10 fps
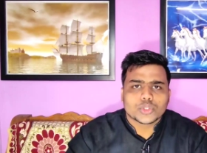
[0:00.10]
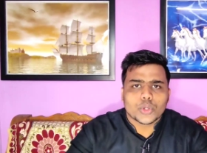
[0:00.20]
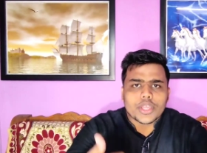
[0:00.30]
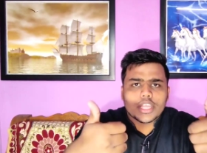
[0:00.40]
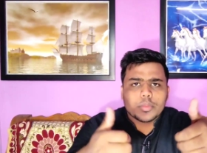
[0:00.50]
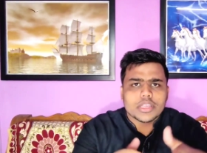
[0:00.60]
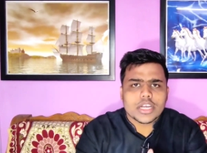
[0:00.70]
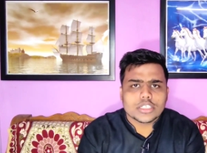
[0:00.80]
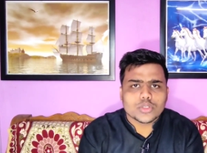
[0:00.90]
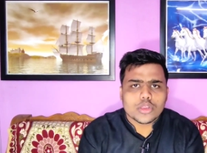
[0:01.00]
सो हे
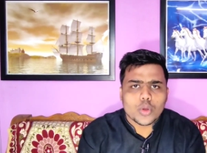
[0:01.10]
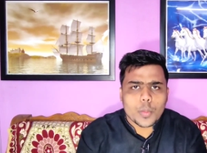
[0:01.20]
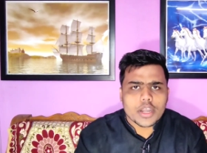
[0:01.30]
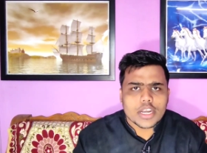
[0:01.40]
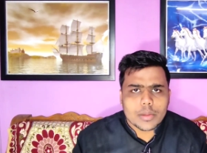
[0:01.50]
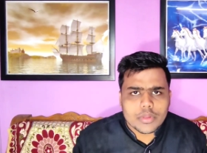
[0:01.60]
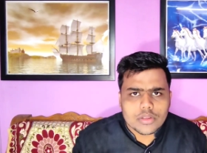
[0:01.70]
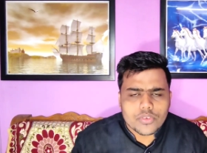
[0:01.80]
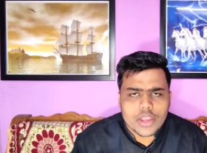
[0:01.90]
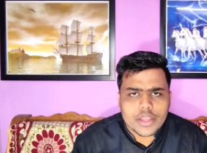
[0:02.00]
नमस्कार दोस्तों मेरा नाम है
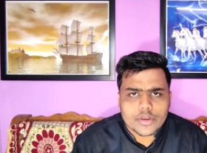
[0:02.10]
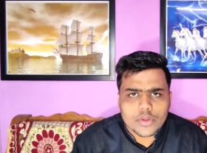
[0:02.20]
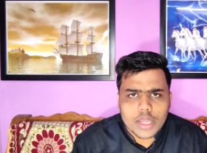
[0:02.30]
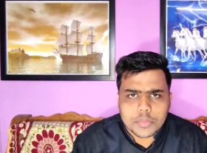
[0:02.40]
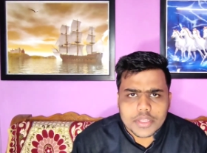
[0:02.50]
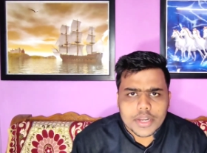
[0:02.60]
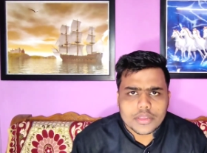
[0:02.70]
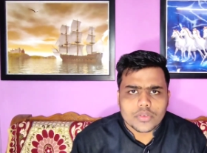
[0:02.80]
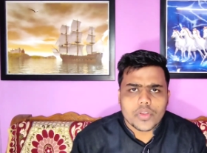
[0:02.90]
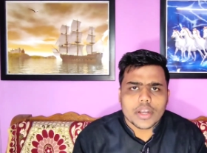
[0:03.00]
सुफियान और आप देख रहे
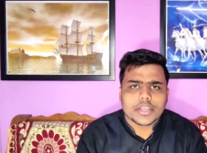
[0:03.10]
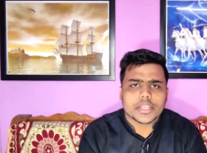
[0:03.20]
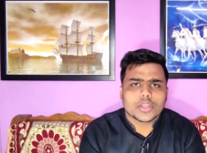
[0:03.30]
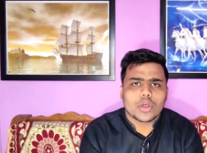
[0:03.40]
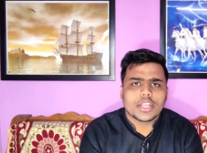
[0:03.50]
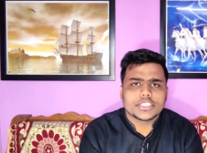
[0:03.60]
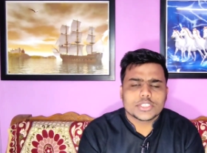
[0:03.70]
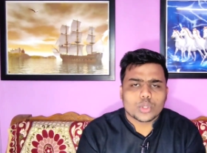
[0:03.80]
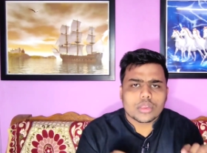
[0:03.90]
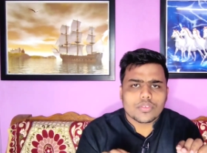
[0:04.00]
हैं सुफियान टेक्नोलॉजी
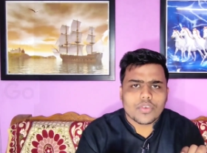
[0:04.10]
तो दोस्तों